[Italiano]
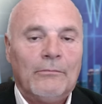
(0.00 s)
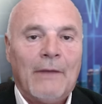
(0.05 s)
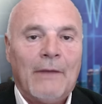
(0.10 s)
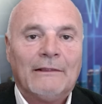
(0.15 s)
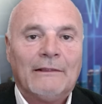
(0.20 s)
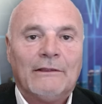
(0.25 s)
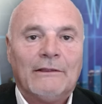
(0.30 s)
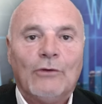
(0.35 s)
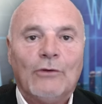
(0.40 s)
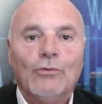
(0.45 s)

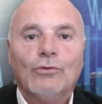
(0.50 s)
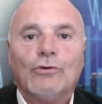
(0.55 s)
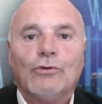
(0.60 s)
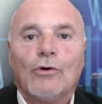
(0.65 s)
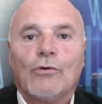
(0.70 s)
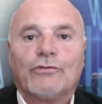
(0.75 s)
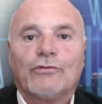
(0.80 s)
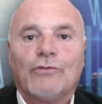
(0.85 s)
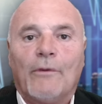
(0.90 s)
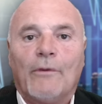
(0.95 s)

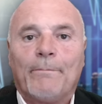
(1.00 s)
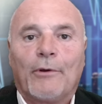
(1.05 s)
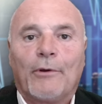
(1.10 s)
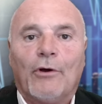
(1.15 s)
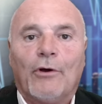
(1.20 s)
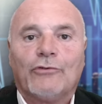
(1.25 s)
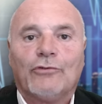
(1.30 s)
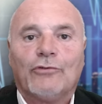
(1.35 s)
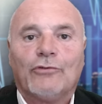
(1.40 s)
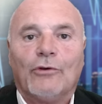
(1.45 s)
mantenuto questo
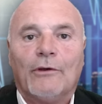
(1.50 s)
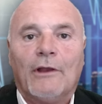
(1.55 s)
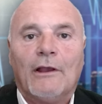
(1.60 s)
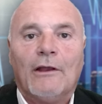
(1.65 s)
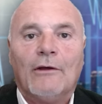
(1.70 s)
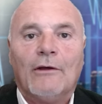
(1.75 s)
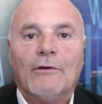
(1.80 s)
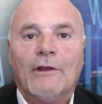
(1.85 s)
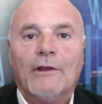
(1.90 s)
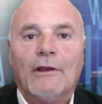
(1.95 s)
approccio
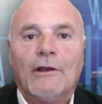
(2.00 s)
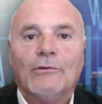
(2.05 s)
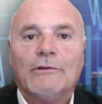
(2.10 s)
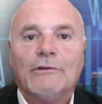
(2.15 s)
nelle, nelle,